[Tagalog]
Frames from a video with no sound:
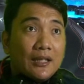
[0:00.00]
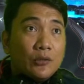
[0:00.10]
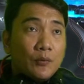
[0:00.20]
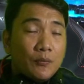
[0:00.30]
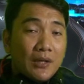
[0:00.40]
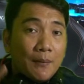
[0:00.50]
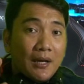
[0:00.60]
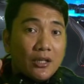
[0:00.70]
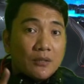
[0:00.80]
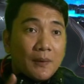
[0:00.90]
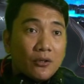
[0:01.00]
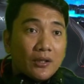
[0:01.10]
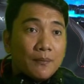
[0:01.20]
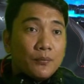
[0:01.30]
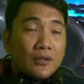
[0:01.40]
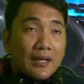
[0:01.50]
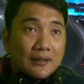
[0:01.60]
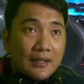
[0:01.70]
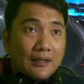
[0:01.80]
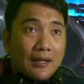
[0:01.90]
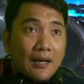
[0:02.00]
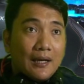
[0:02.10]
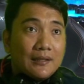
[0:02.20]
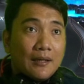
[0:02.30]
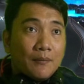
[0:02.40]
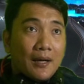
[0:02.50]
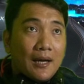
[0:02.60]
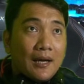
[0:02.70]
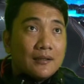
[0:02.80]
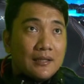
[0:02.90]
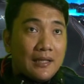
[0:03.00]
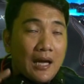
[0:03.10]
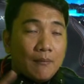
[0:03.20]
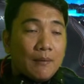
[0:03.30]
Ito po muna mga lods, panoorin po natin ang kanyang mga sinabi